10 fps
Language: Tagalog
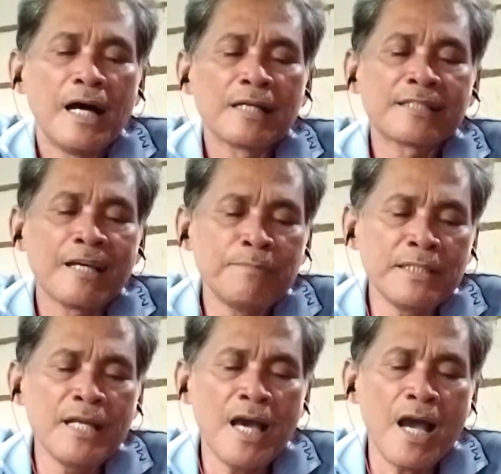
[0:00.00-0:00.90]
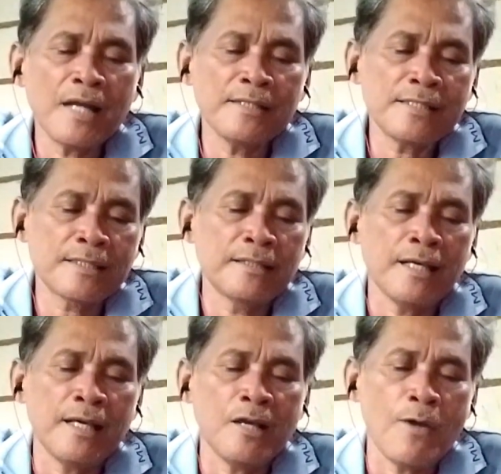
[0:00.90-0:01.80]
Ang sabi ng
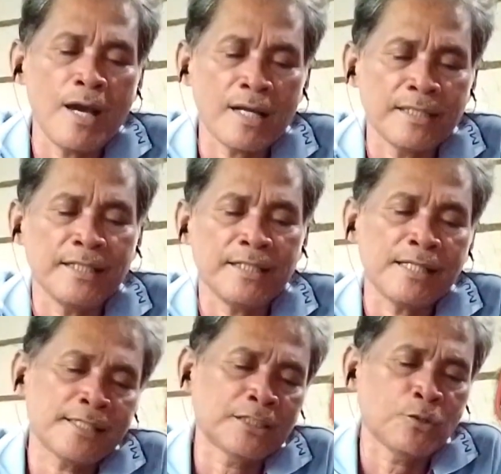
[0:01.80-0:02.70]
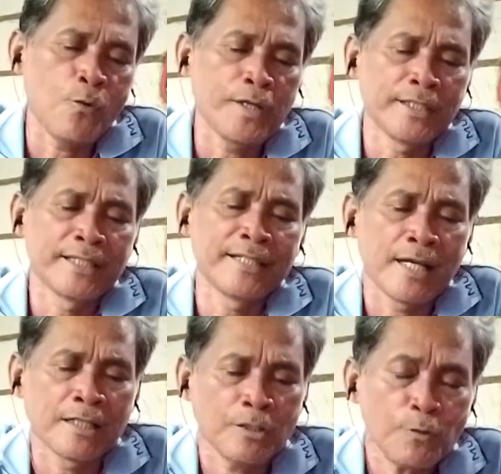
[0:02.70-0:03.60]
stewardess ituwid
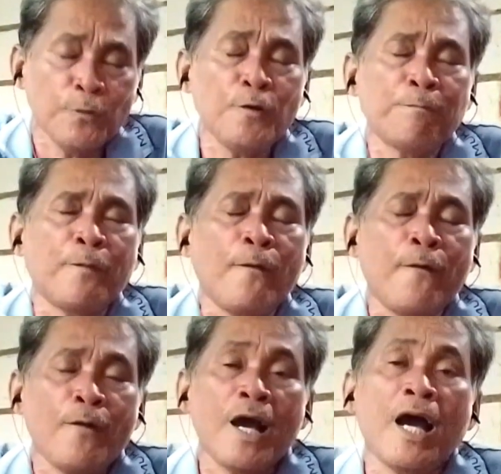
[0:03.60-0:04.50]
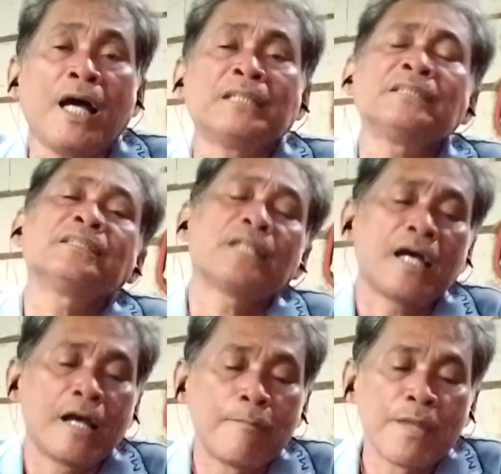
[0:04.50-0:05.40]
ang upuan
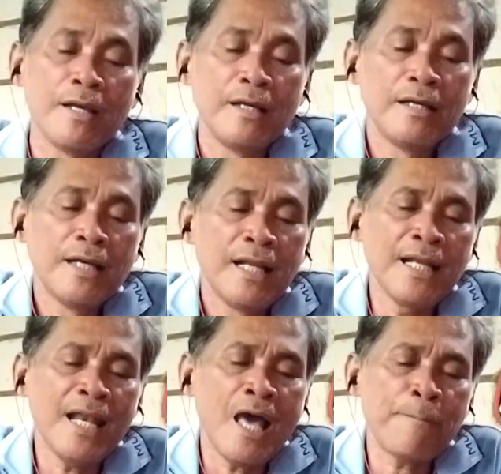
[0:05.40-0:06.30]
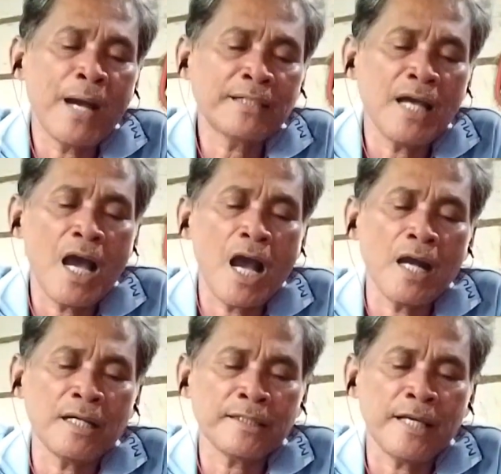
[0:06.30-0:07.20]
Lalapag
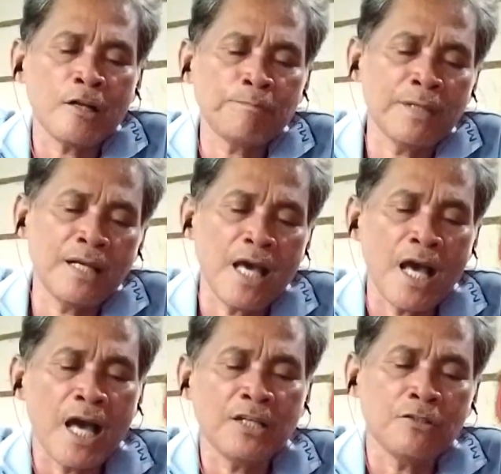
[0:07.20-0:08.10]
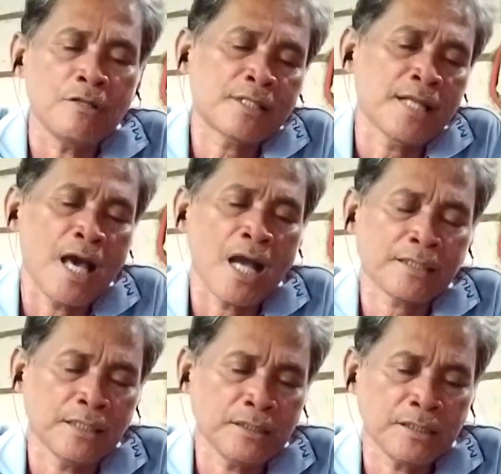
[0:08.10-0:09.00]
ng eroplano sa
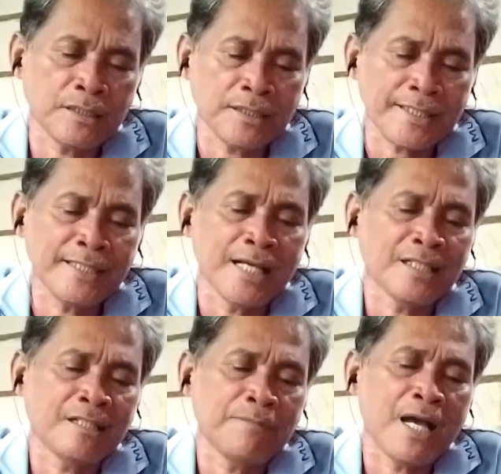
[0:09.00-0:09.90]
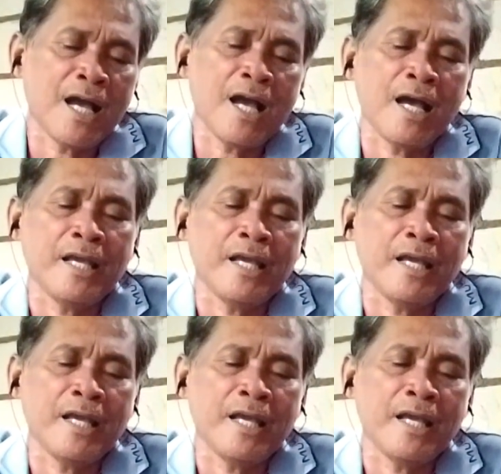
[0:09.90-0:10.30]
aking inang bahay